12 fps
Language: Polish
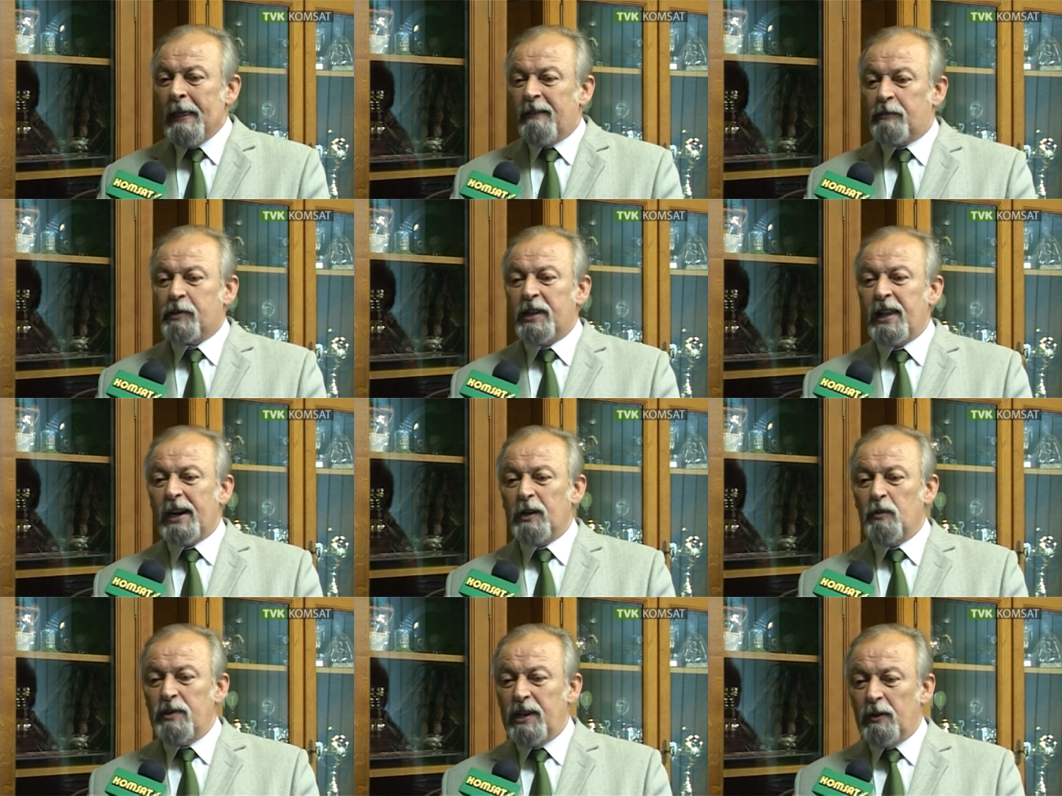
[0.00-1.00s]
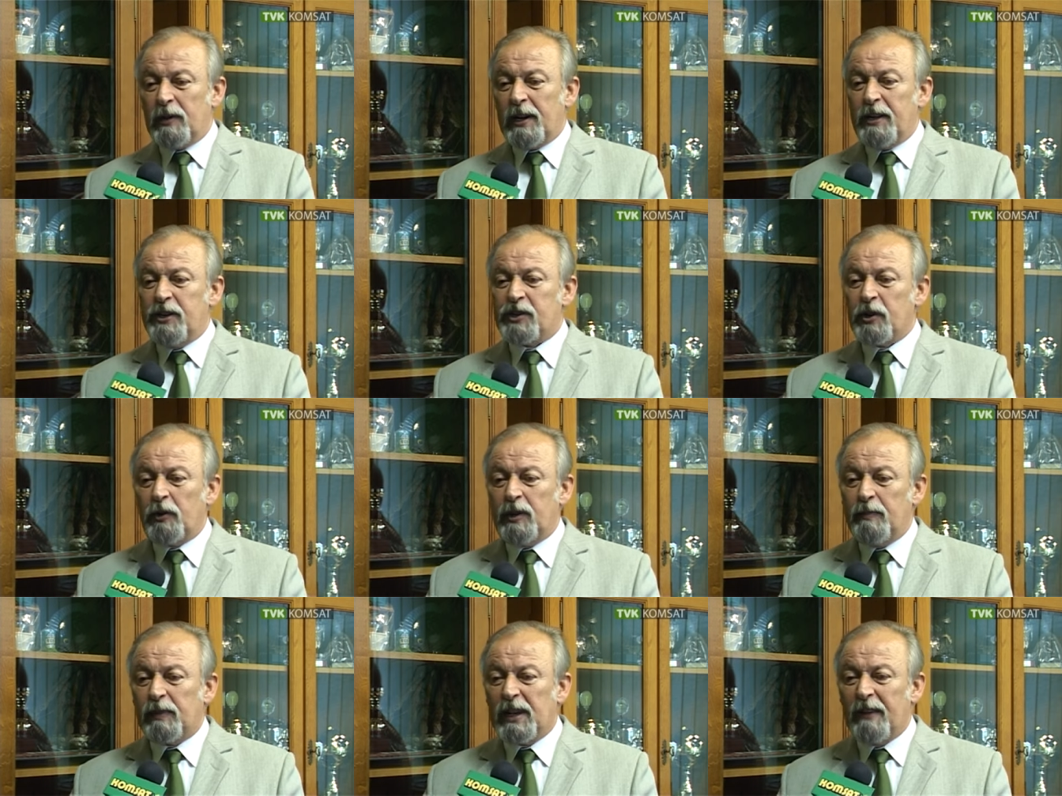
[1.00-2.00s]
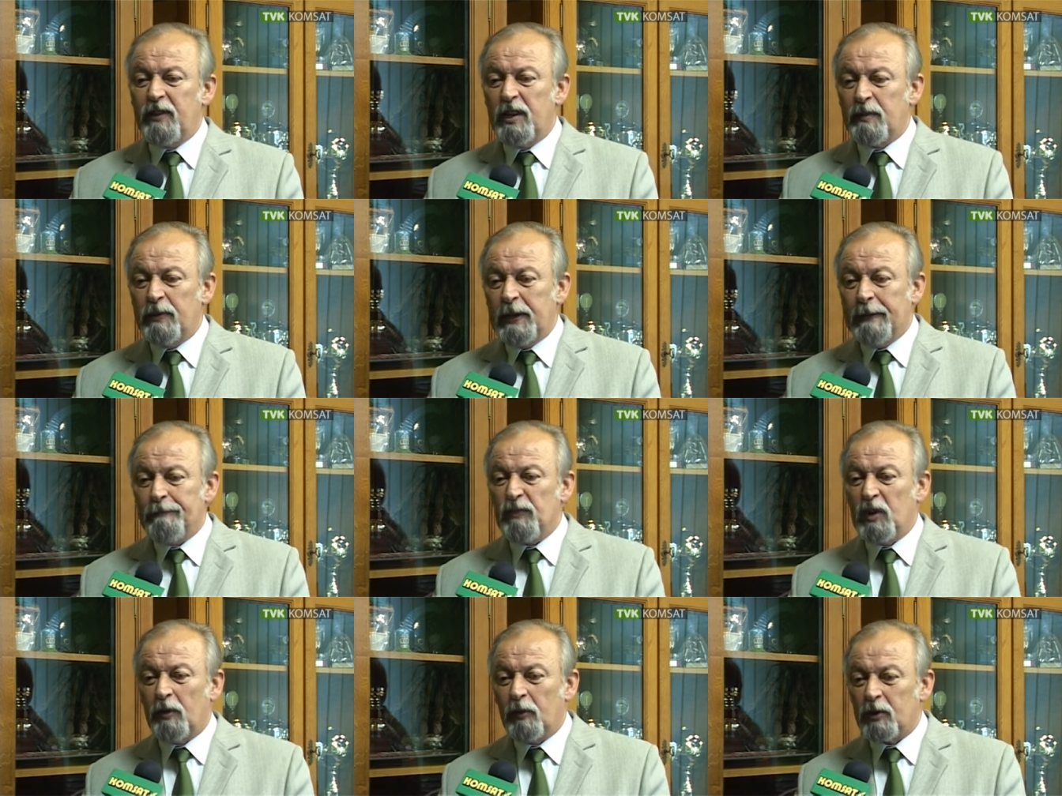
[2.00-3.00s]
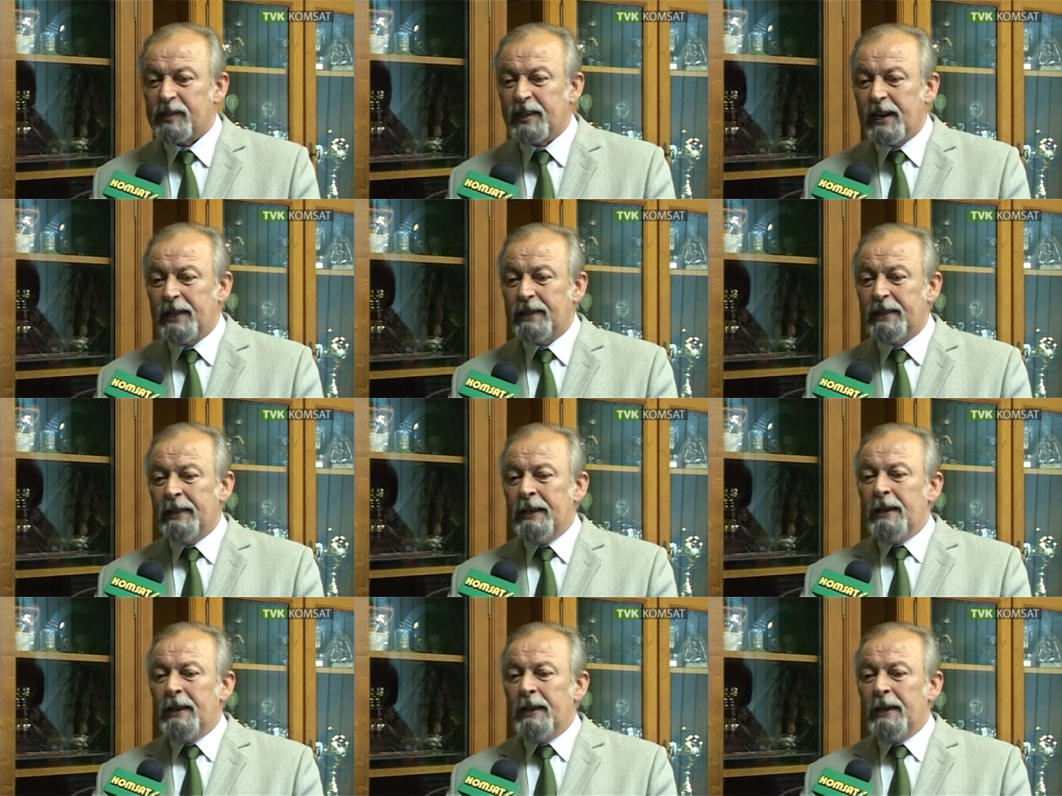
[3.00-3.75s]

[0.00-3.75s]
w przetargu nieograniczonym dla firmy Nowostrat.